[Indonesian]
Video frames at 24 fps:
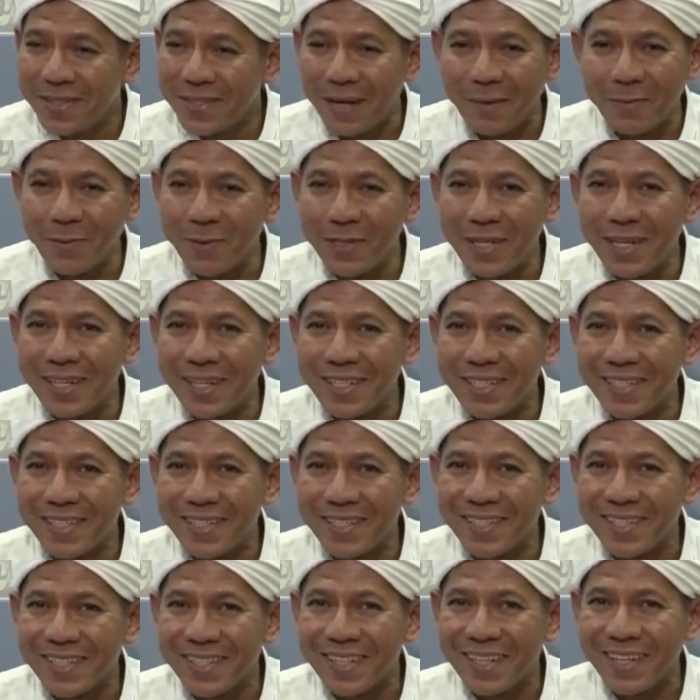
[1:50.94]
nggak mudah gitu.
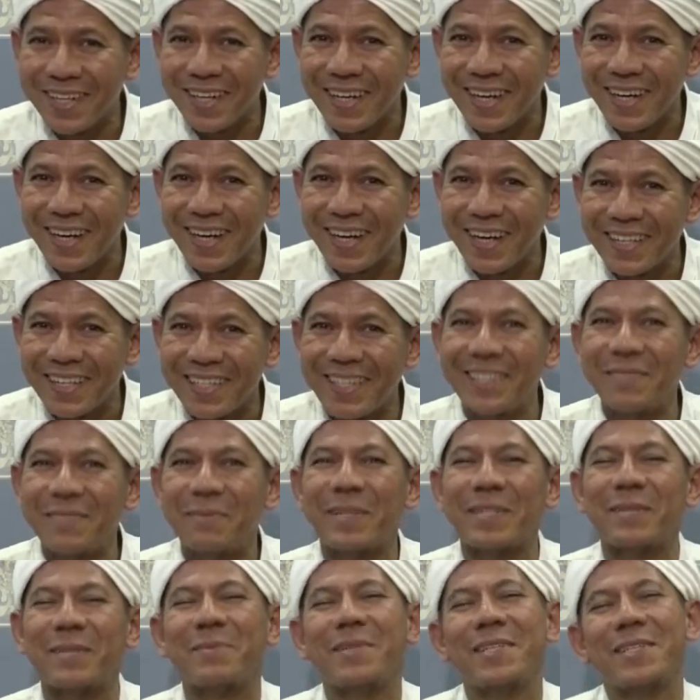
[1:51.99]
Nah, jadi
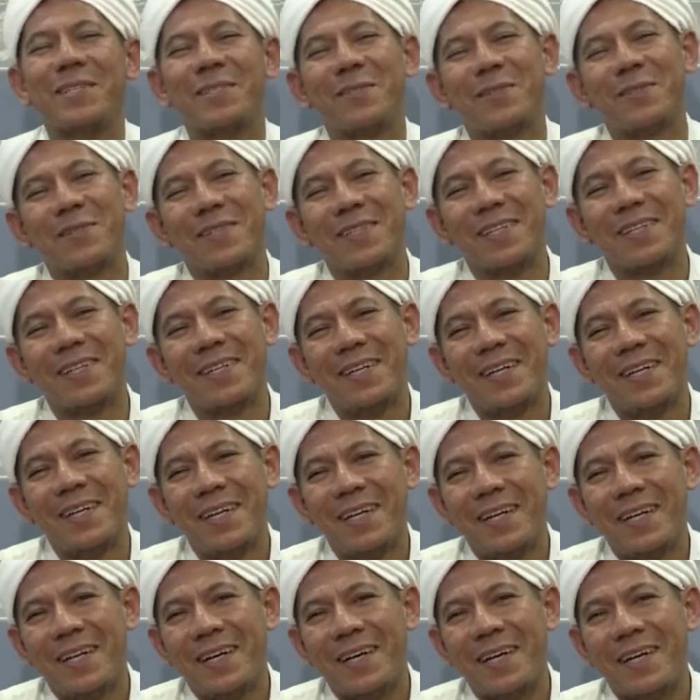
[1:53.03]
semacam itu gitu.
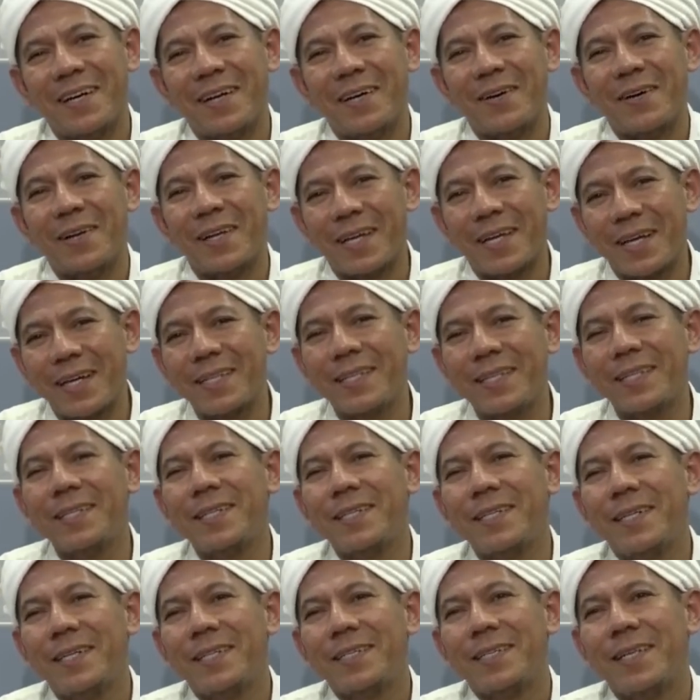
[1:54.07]
Nah, oleh
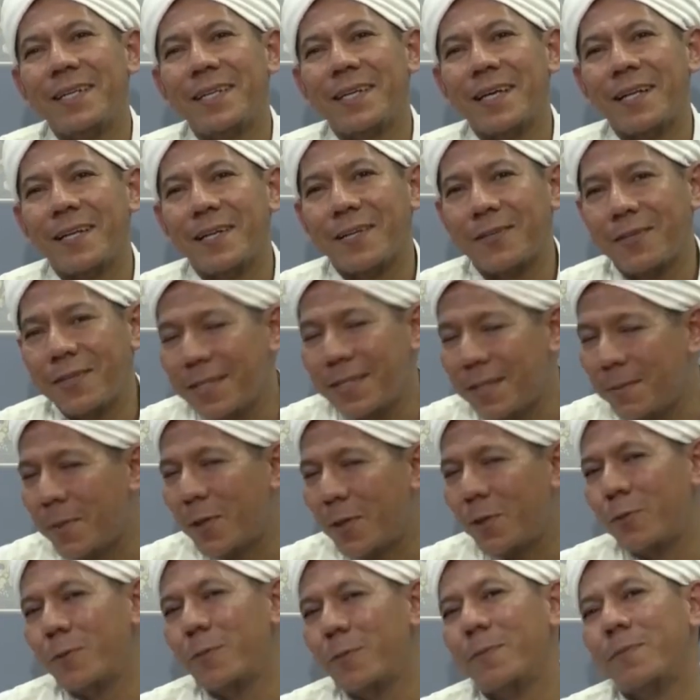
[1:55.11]
karenanya jadi kalau kita
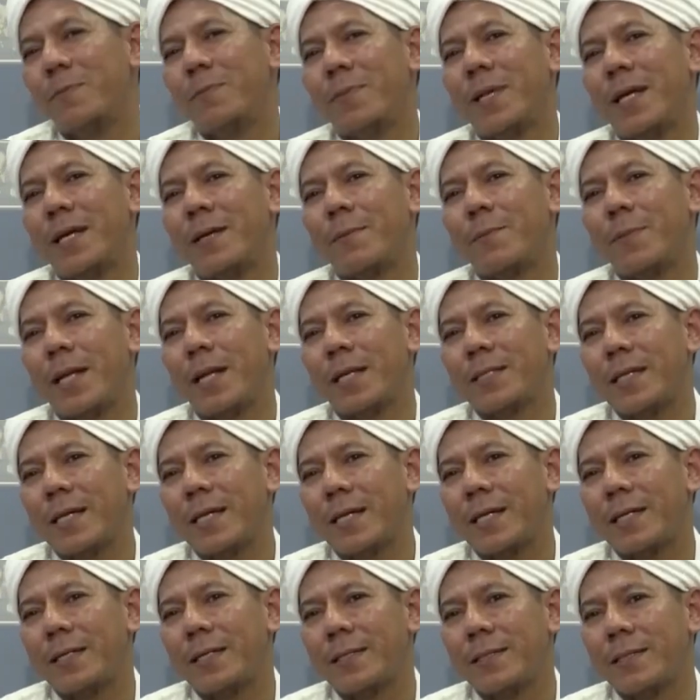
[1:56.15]
mau
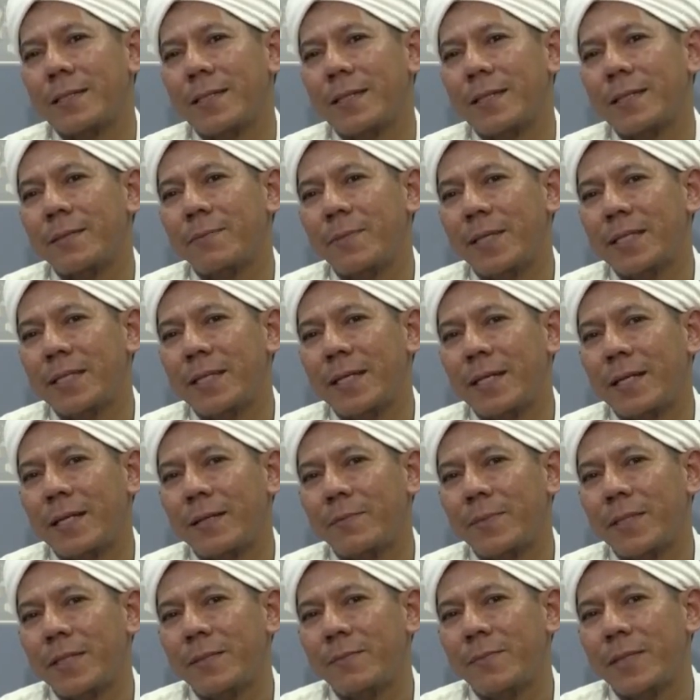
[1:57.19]
merasakan kenikmatan
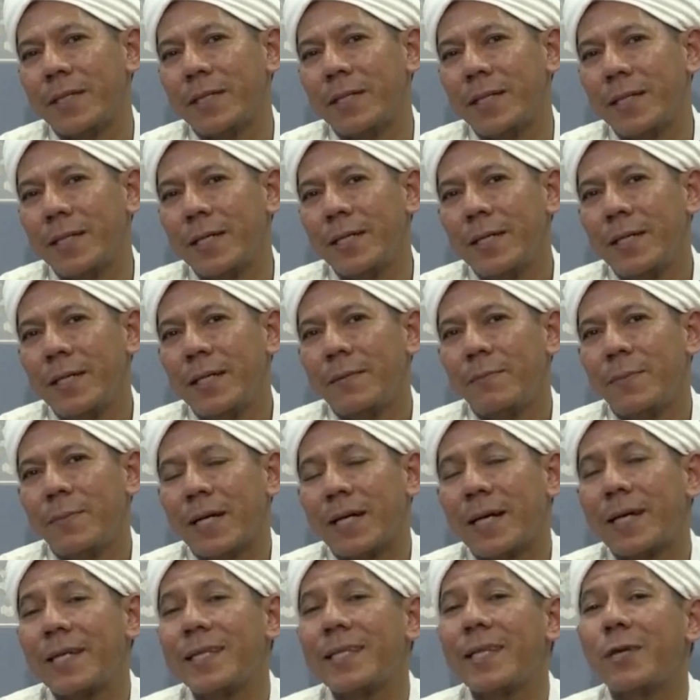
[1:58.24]
dalam beribadah,
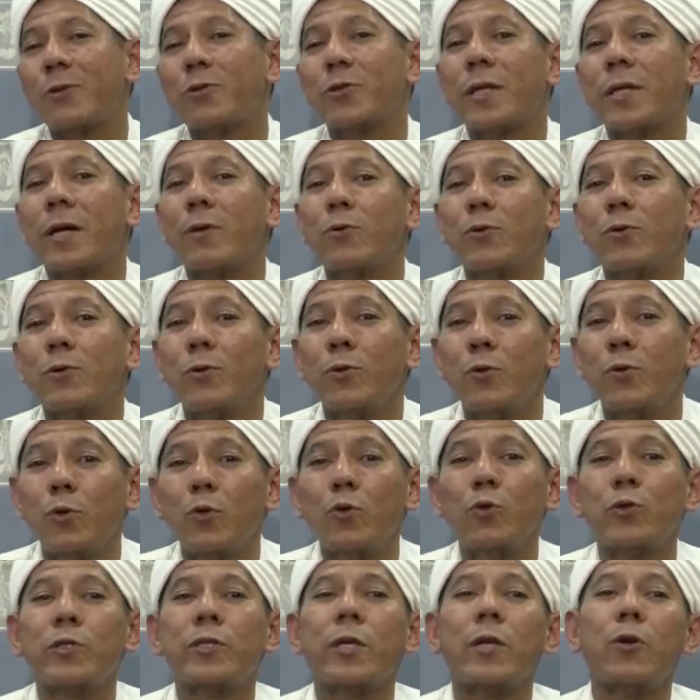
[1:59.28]
maka kita harus tahu
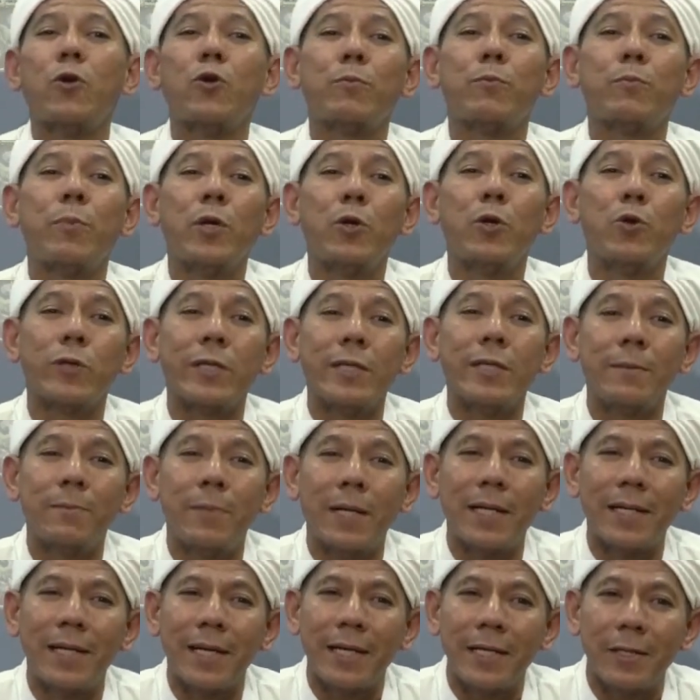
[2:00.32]
dulu seluk-beluk
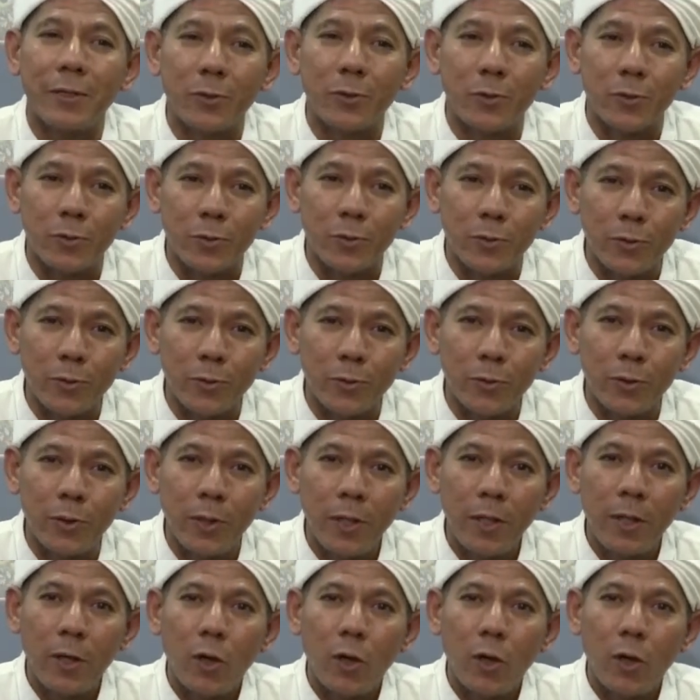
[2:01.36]
ibadah itu,